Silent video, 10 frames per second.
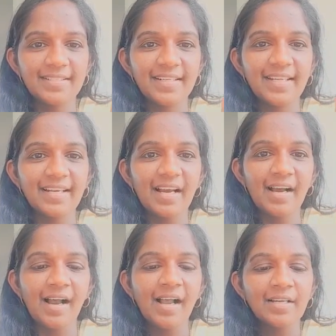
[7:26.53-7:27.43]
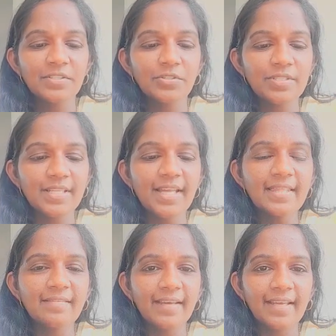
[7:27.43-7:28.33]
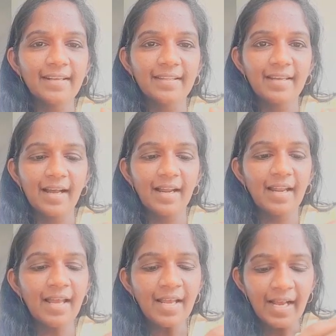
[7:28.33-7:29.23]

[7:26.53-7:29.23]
சரிங்களா ஸோ சேர்த்து வைக்கிறதுனால